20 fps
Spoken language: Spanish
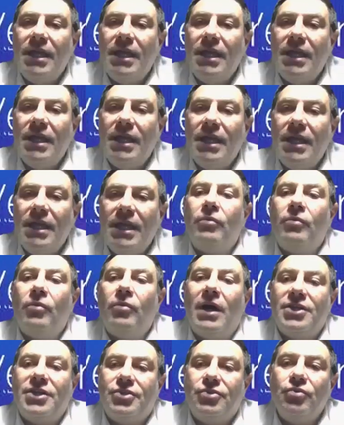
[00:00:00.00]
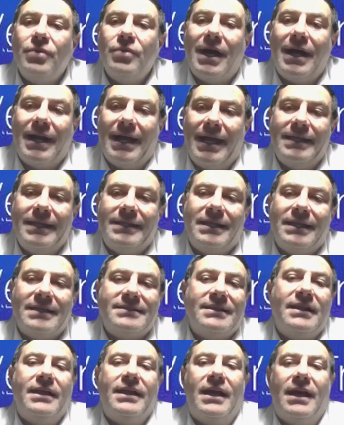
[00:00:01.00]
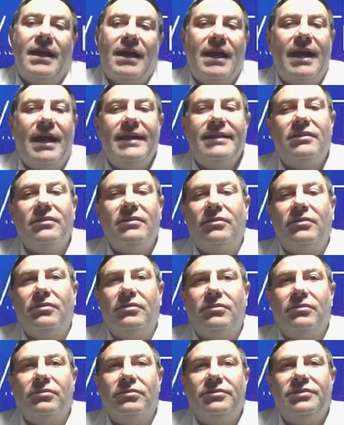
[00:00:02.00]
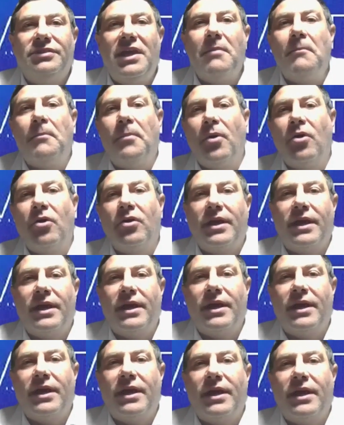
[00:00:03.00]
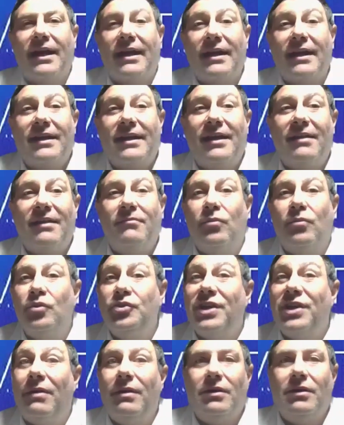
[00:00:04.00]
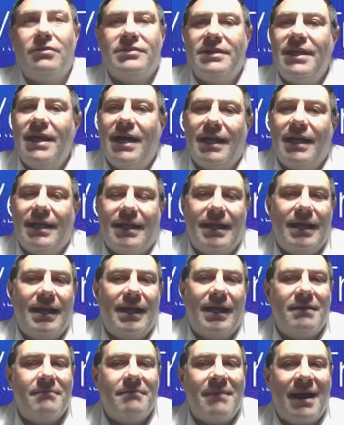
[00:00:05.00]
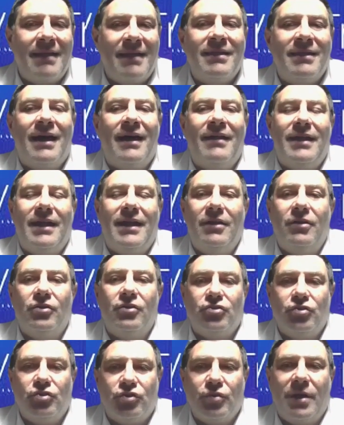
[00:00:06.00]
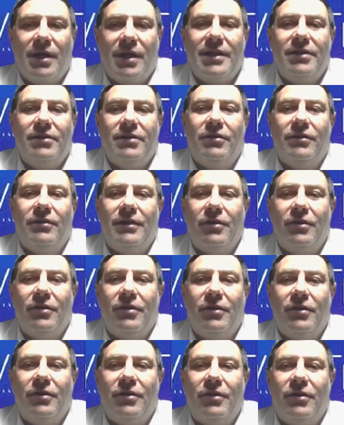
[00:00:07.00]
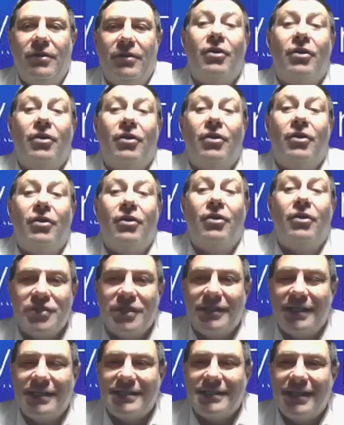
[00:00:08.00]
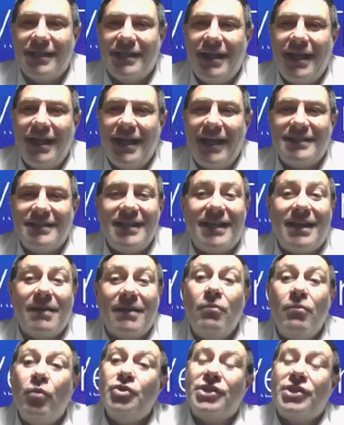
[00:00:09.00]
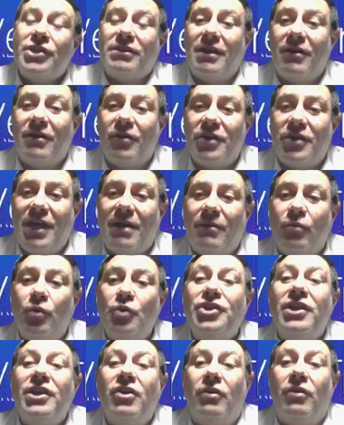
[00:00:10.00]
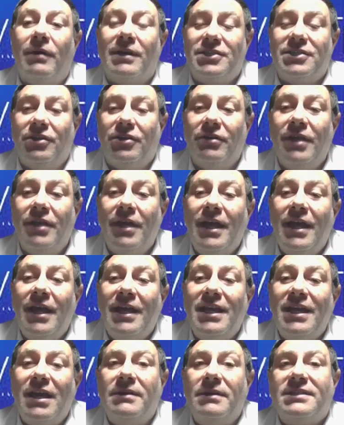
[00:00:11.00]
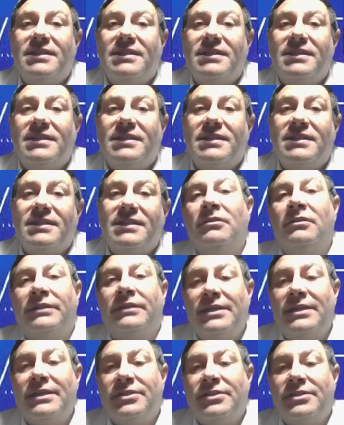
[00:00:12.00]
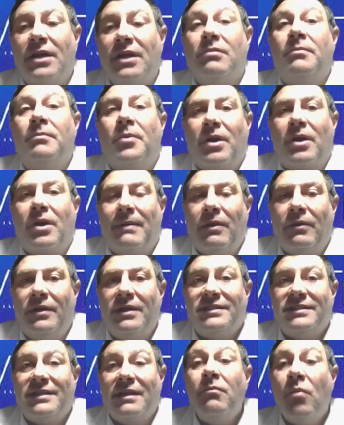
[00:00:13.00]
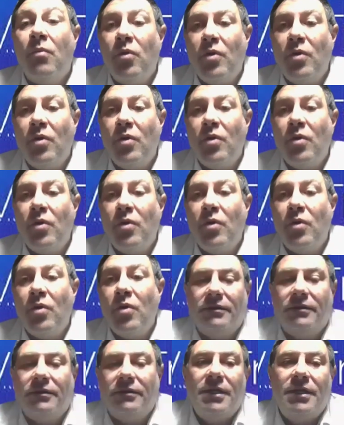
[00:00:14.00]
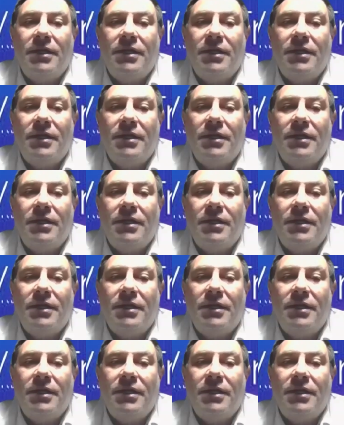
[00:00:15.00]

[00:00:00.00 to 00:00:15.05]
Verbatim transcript: en cómo ayudar a, estas, a estos tiempos que, requieren mucha velocidad, que la demanda de los usuarios, de los clientes, los contribuyentes, exige mucha tecnología, mucha innovación y a veces en el método tradicional con programadores es muy lento.